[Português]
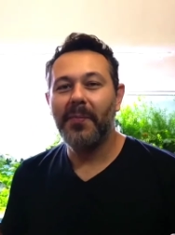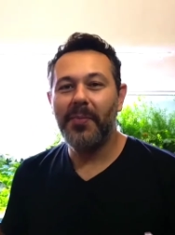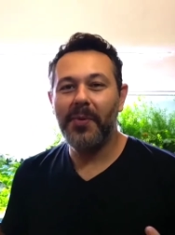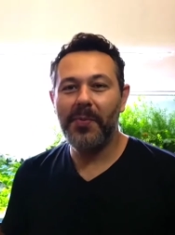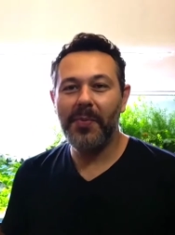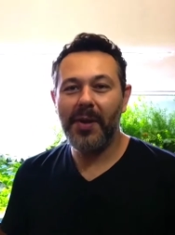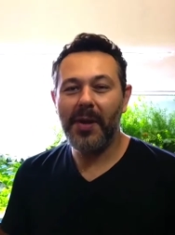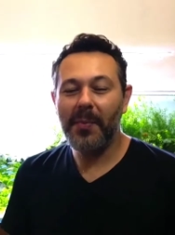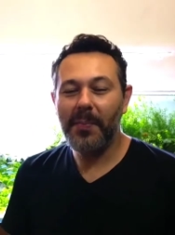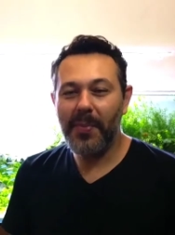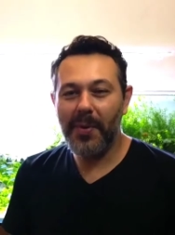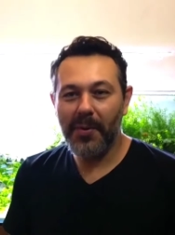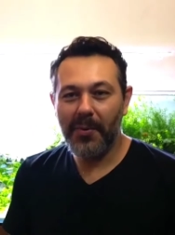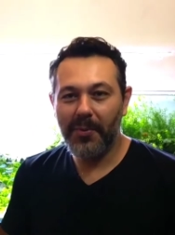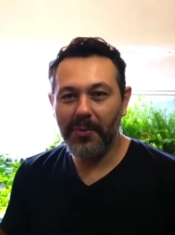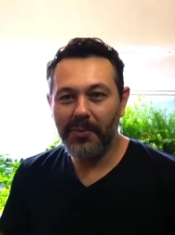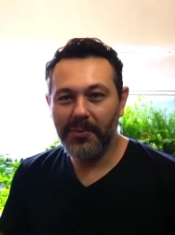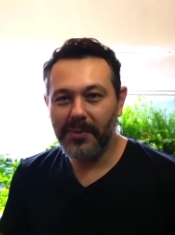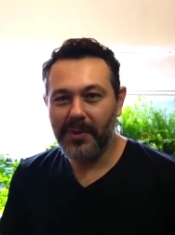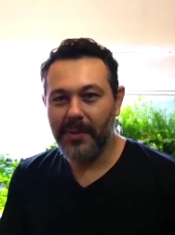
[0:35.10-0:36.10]
Primeira
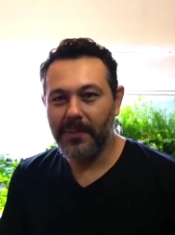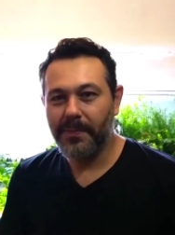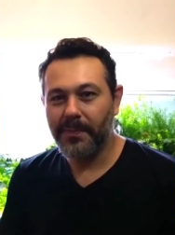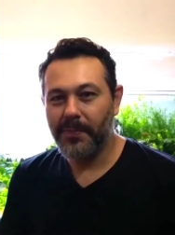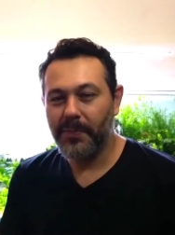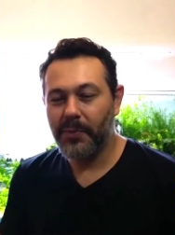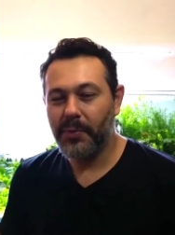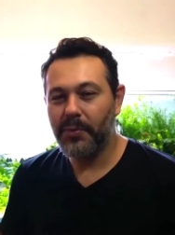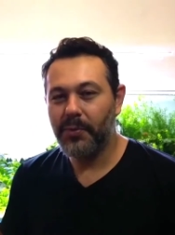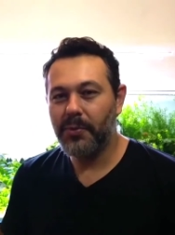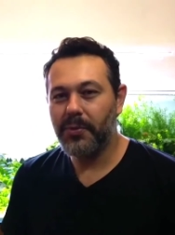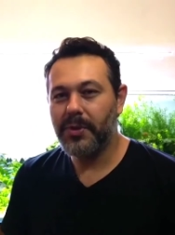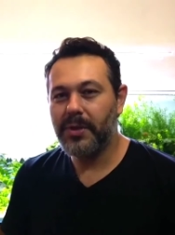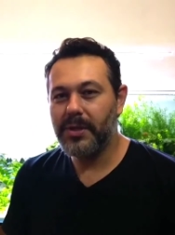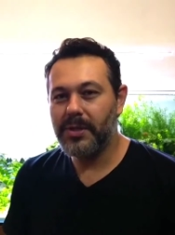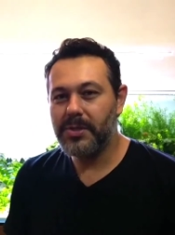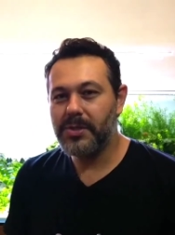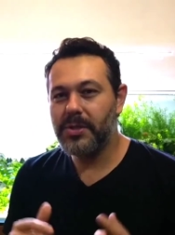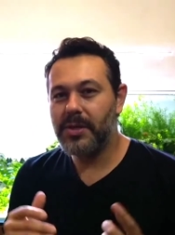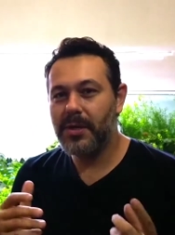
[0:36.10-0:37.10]
pergunta do
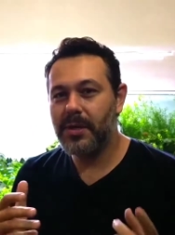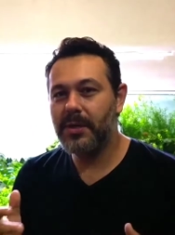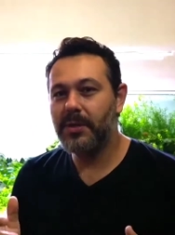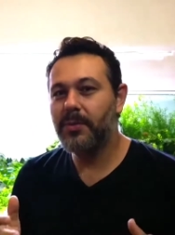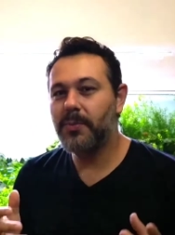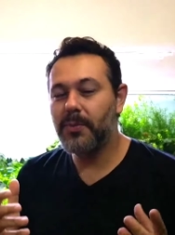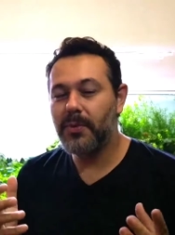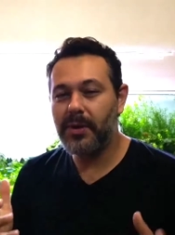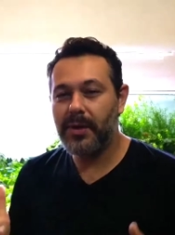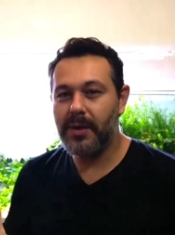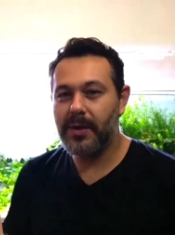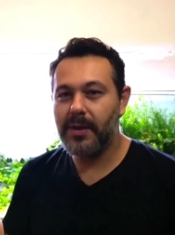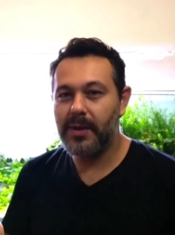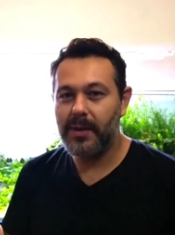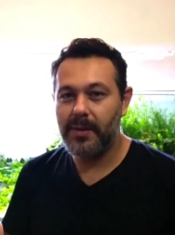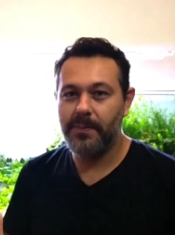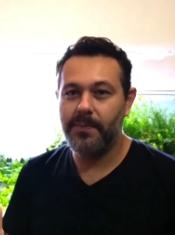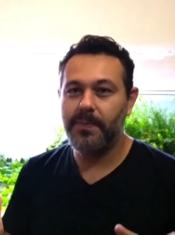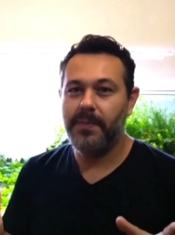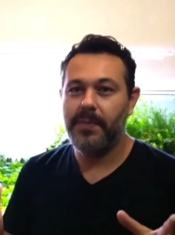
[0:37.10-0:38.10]
Cristiano
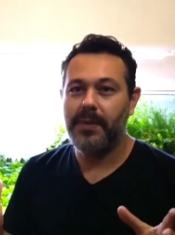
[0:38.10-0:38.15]
Moreira.